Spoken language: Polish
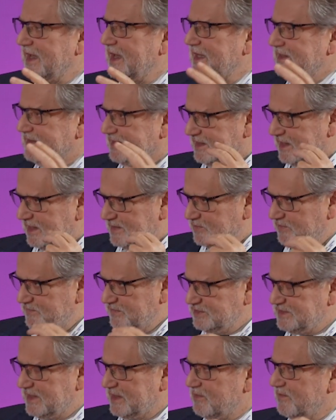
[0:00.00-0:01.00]
Tak jak
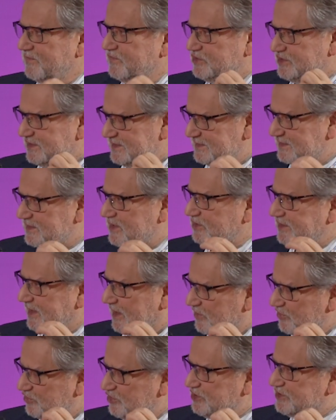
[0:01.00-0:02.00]
powiedziałem, wszystko na
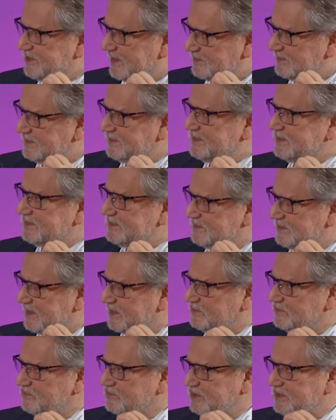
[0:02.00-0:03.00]
osi czasu się,
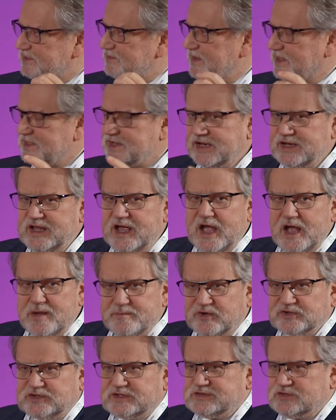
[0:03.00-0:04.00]
czasu się zmienia, ale
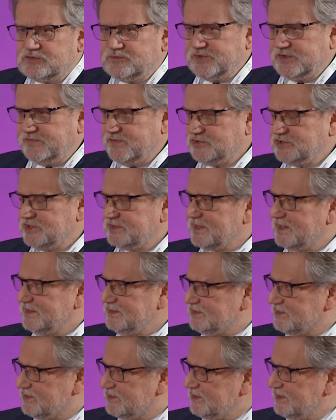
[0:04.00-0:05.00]
po to są
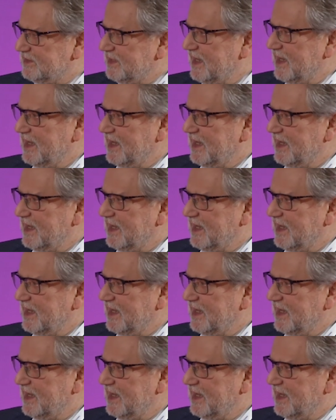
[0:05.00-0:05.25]
profesjonaliści,